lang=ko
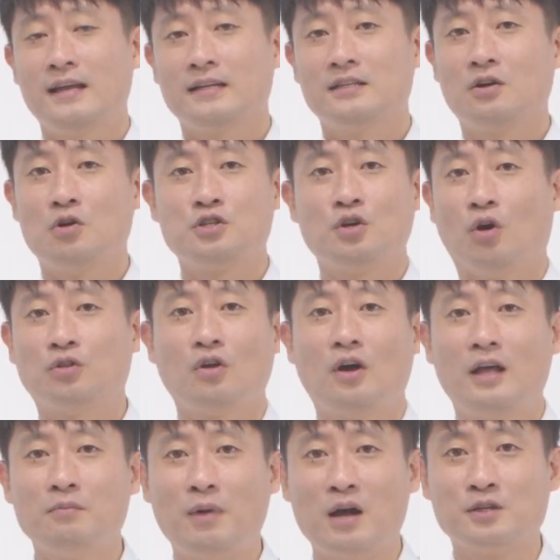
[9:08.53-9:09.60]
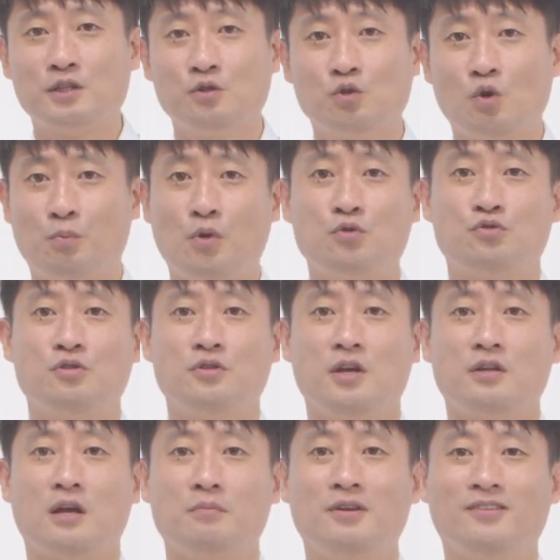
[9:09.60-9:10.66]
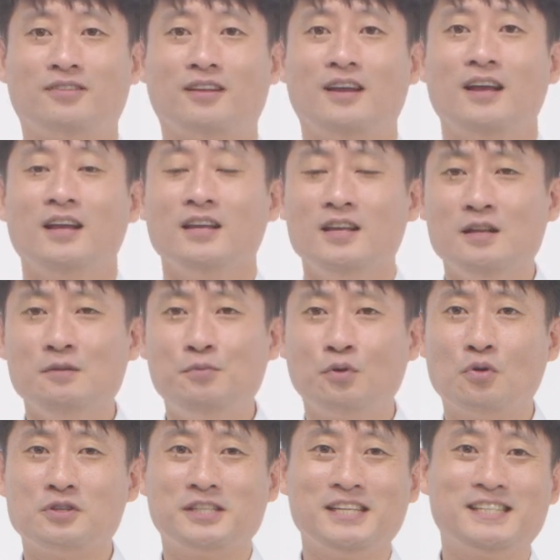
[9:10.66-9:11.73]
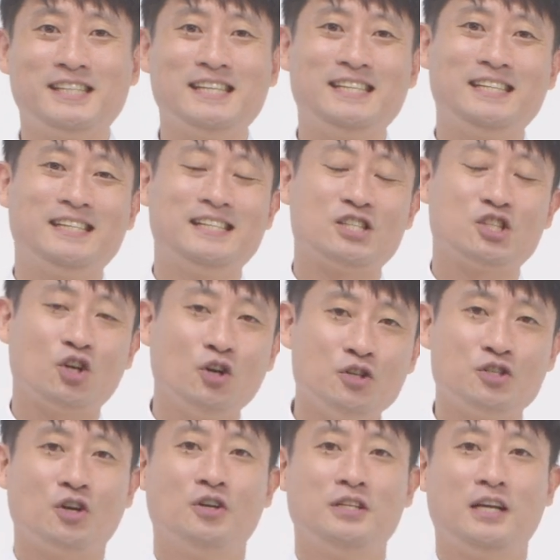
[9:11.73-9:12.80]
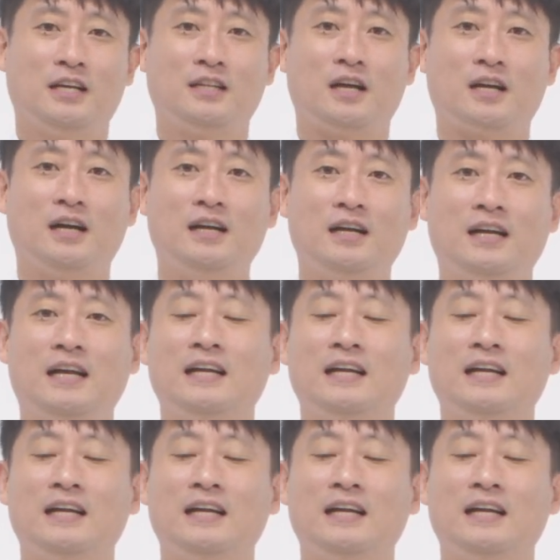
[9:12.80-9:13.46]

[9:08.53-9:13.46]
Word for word: 그것이 어떠한 방식으로 표출되냐면 일부러 시킨 일을 천천히 하다가